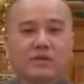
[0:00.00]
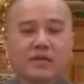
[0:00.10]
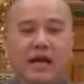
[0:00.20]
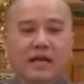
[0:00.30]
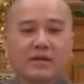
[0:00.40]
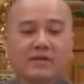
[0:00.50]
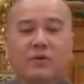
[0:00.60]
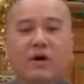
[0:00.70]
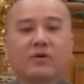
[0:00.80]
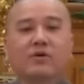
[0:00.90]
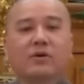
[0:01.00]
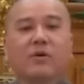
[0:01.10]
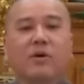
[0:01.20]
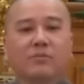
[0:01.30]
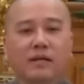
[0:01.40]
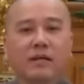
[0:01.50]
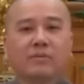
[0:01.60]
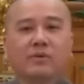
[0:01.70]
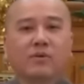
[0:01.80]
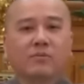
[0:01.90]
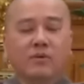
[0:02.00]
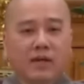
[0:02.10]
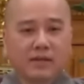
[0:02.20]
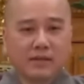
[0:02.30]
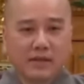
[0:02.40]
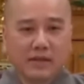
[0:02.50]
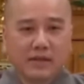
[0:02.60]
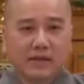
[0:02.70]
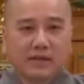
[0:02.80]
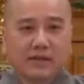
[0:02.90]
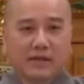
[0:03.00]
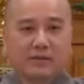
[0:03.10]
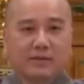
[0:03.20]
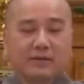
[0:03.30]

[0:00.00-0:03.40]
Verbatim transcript: chư tăng đều bỏ vô cái bồn để đem đi cúng hết là